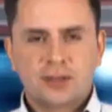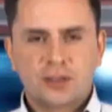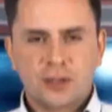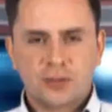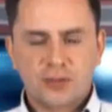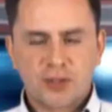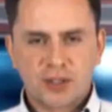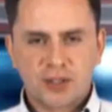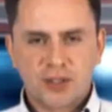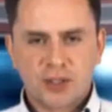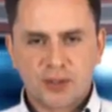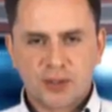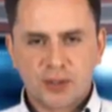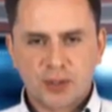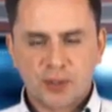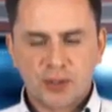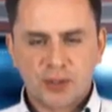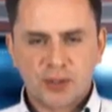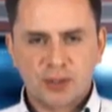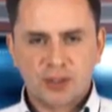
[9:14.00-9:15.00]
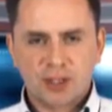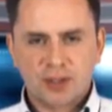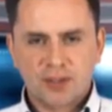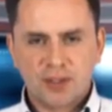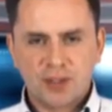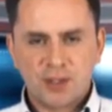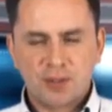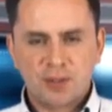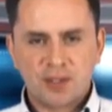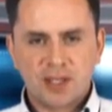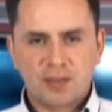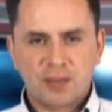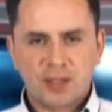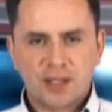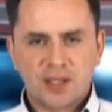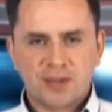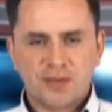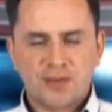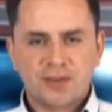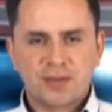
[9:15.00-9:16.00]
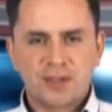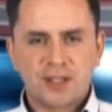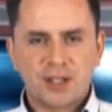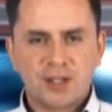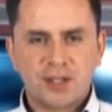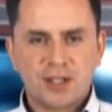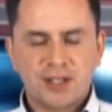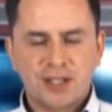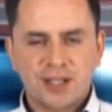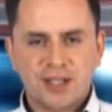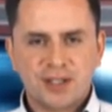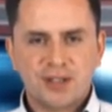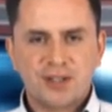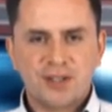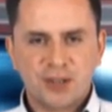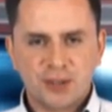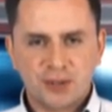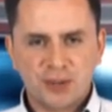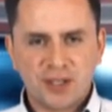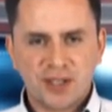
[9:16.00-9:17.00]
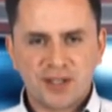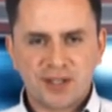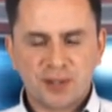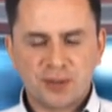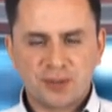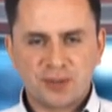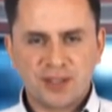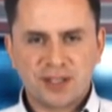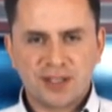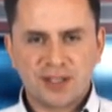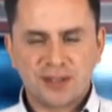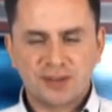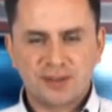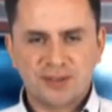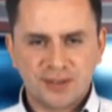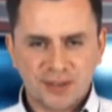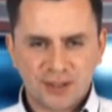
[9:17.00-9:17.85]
To wszystko, co przygotowaliśmy dla Państwa w wydarzeniach. Dziękuję za uwagę.